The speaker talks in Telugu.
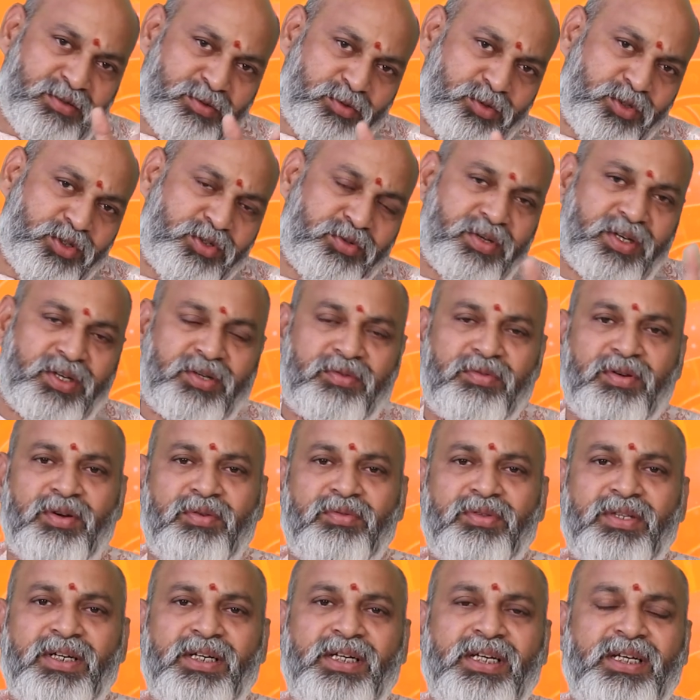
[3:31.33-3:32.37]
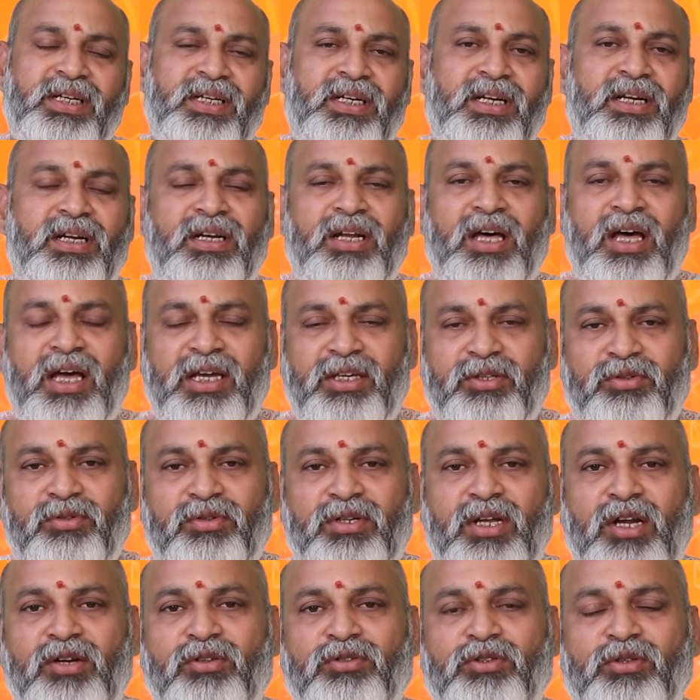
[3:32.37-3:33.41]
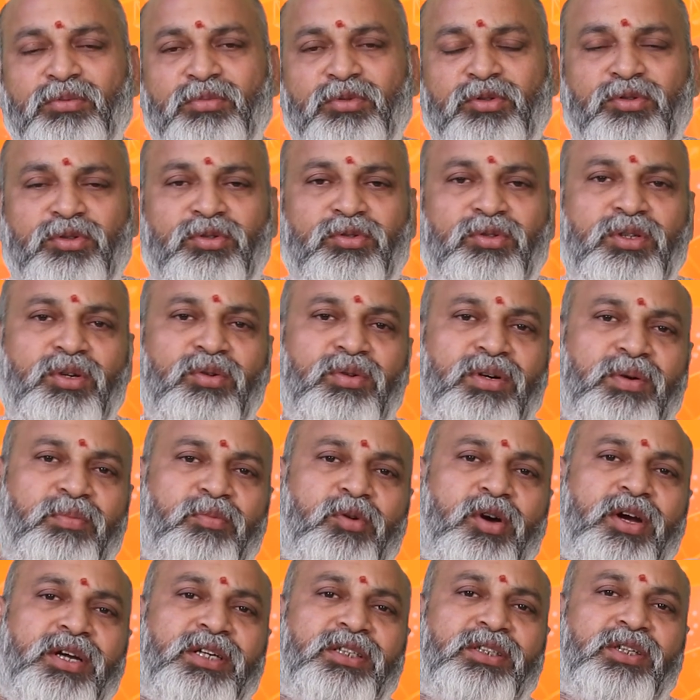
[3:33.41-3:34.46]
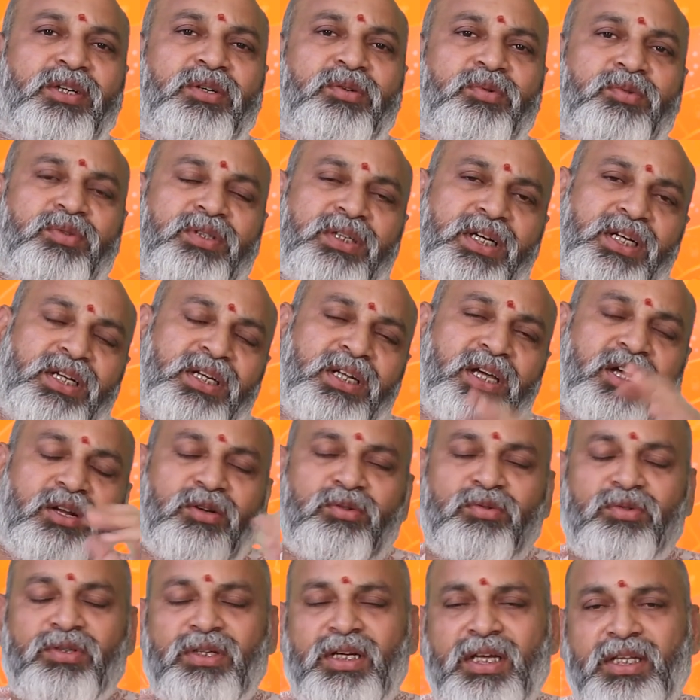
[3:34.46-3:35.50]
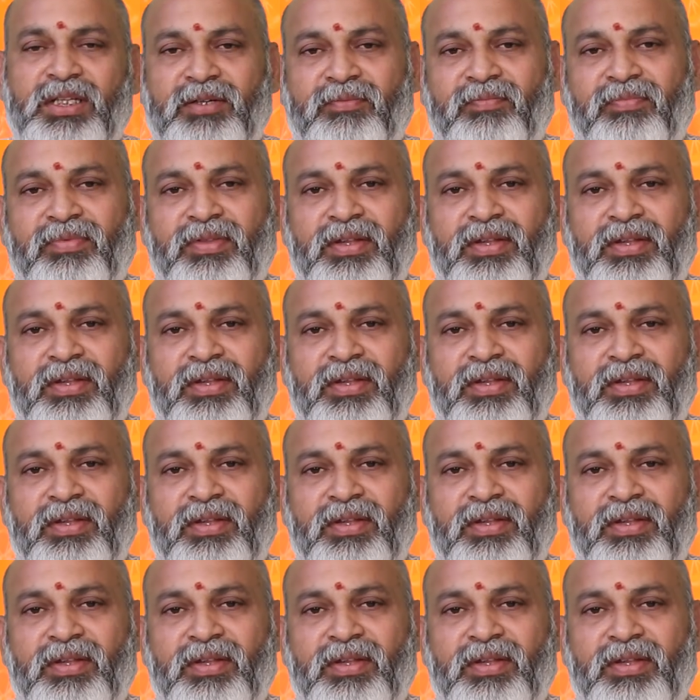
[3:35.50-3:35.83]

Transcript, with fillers: కొంచెం ఎక్కువే ఉందంటే నా ఐదో నాలుగుతో పోల్చుకుంటే ఒక పాయింట్ తక్కువ ఉంది కానీ నాలుగు ఉన్నది